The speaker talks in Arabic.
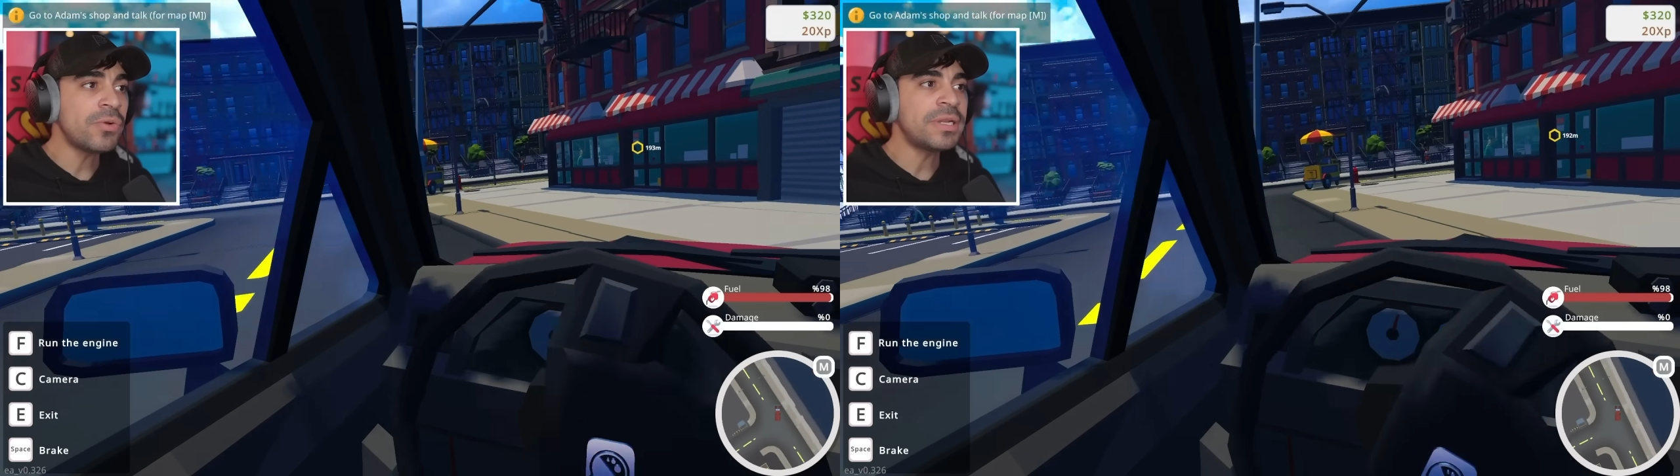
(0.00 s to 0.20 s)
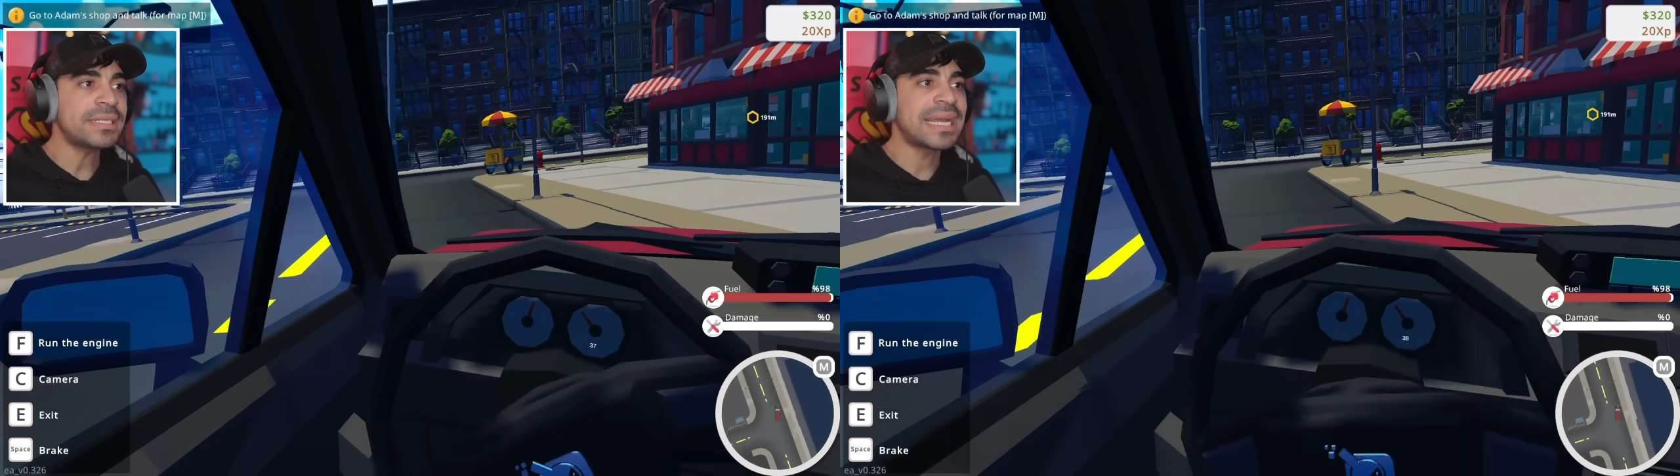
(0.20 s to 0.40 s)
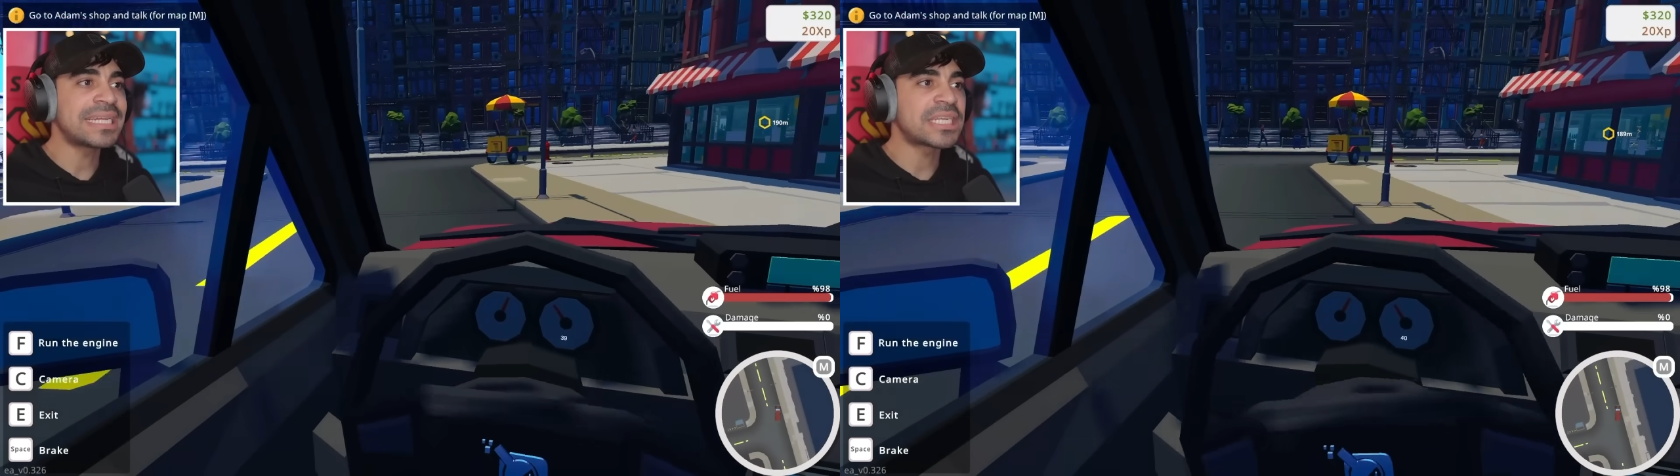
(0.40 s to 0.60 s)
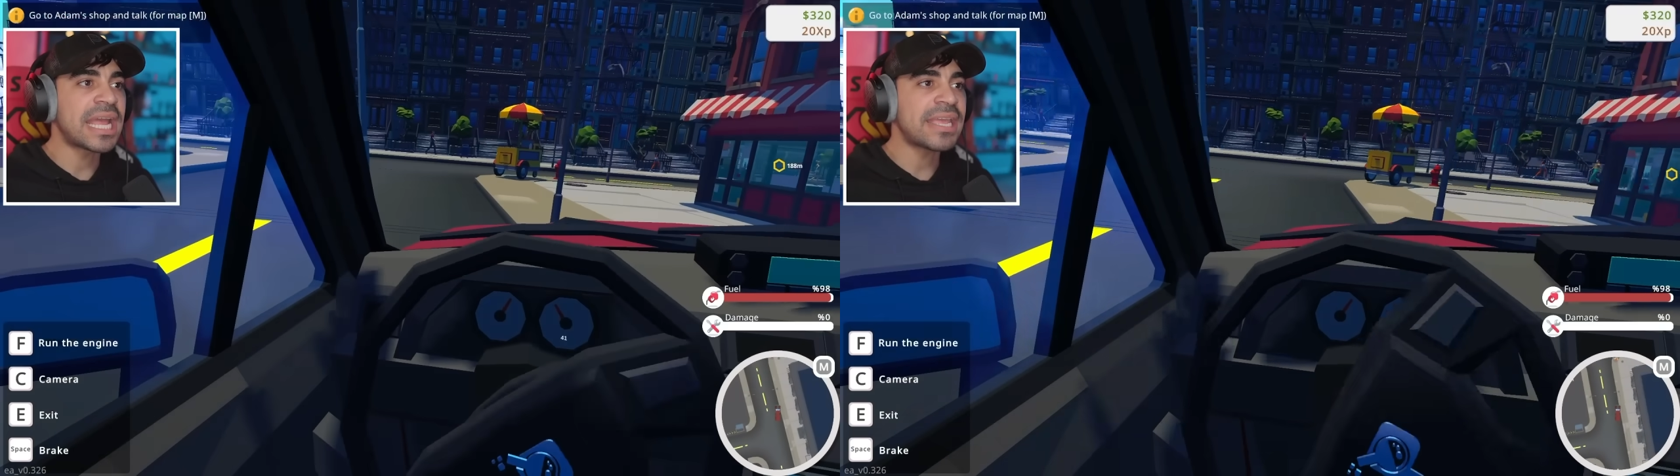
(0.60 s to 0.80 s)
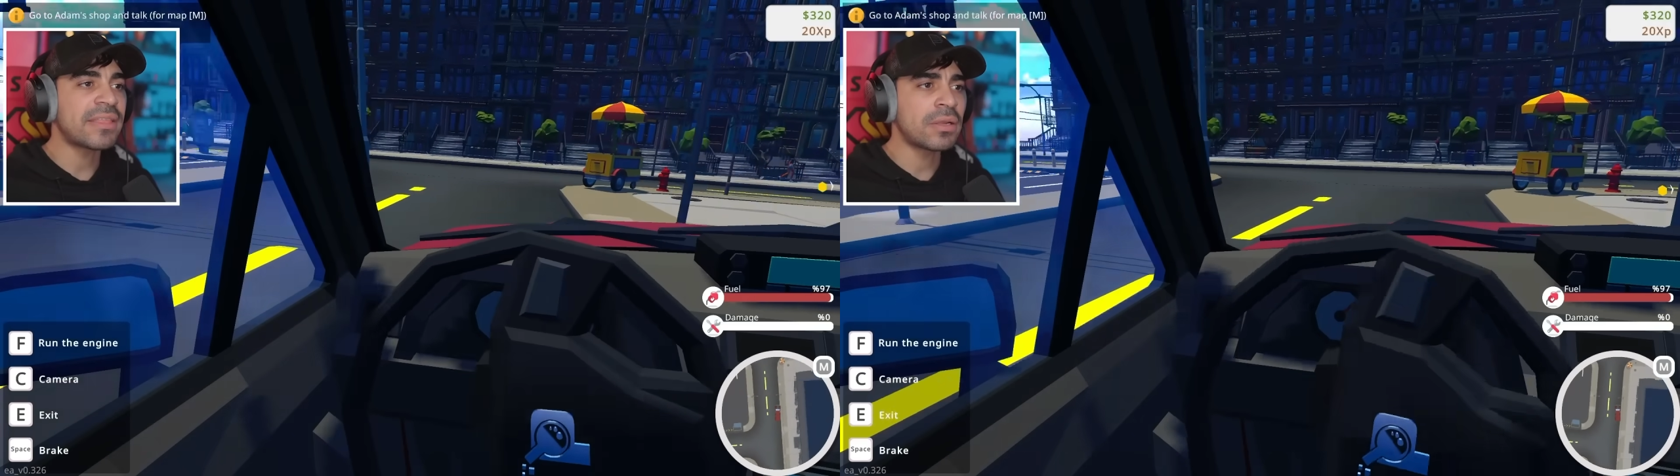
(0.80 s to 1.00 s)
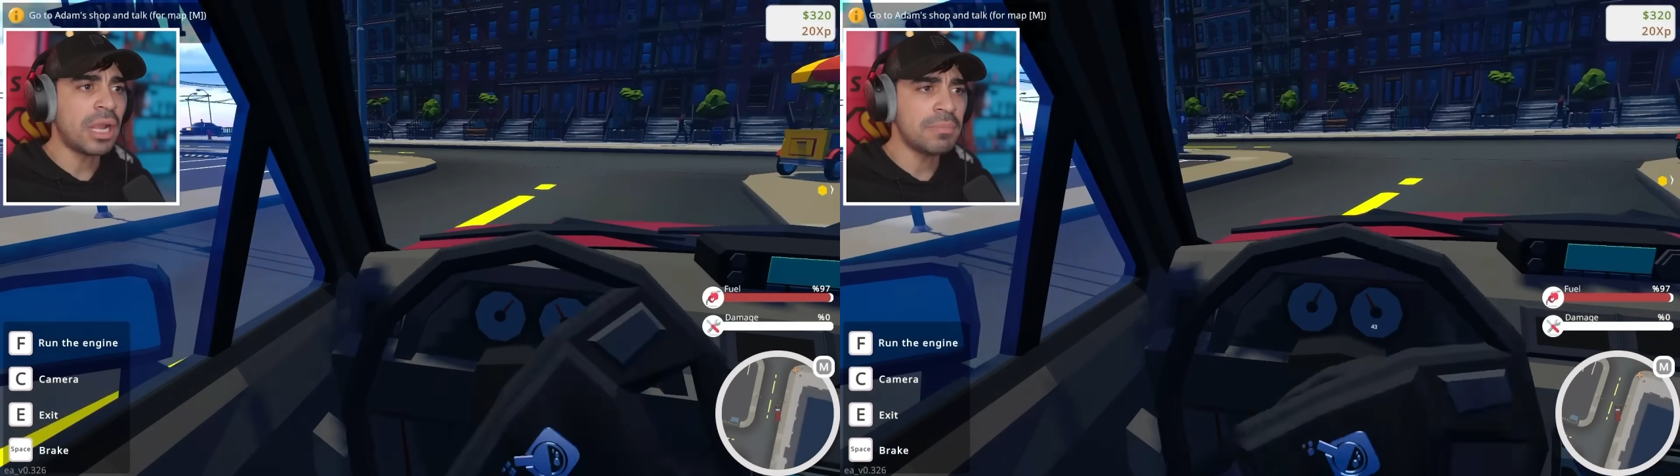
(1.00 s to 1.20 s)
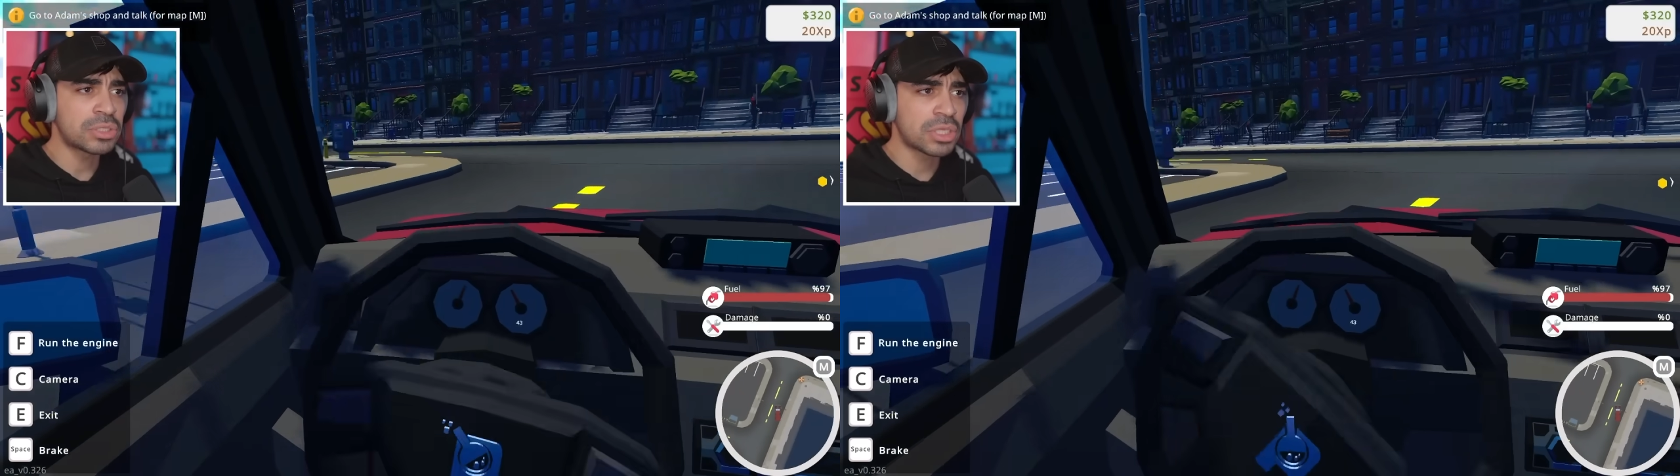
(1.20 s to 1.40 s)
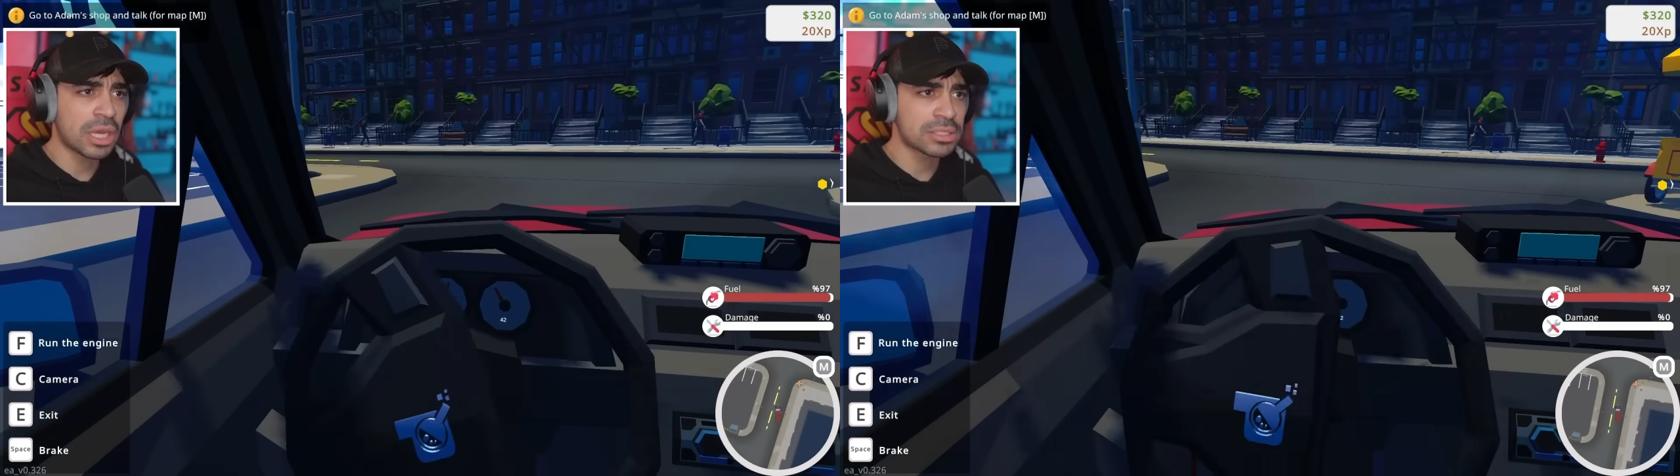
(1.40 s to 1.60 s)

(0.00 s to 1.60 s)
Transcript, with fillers: ونحتاج ايضا يا عمي السيارة